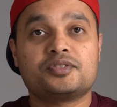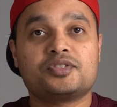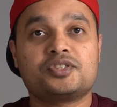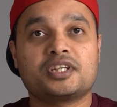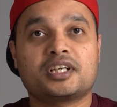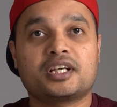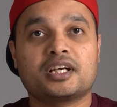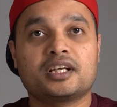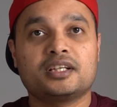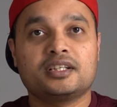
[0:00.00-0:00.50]

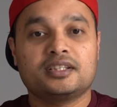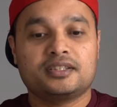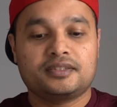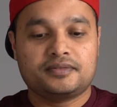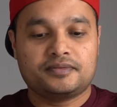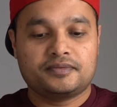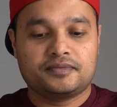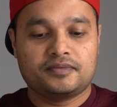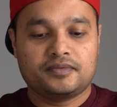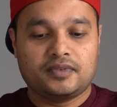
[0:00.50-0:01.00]
চিকেন
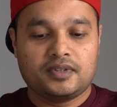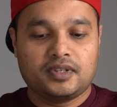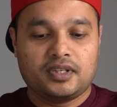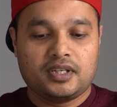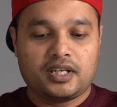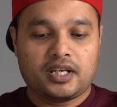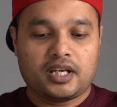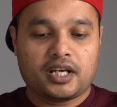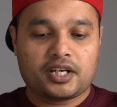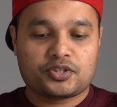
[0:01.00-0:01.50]

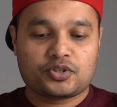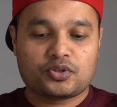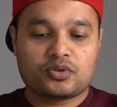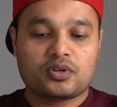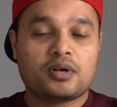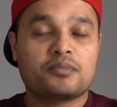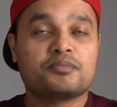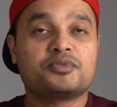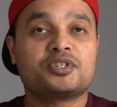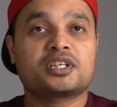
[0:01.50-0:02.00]
uh, একশো
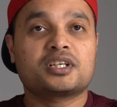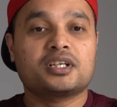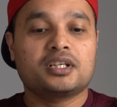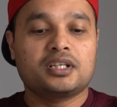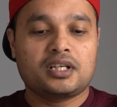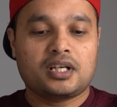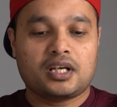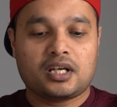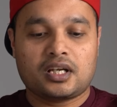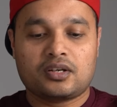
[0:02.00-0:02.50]
গ্রাম চিকেন
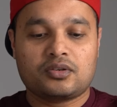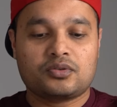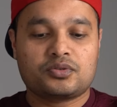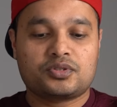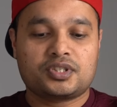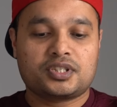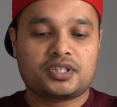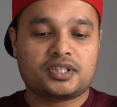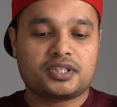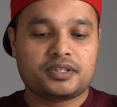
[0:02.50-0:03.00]
আর
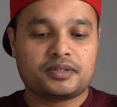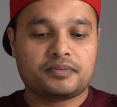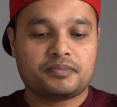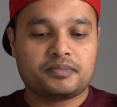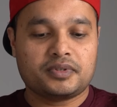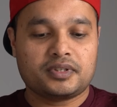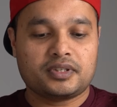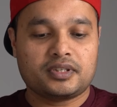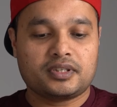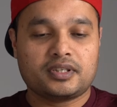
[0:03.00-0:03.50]
হচ্ছে
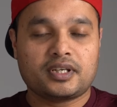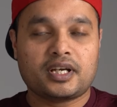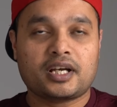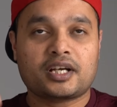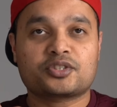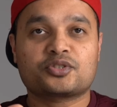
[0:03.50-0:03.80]
uh,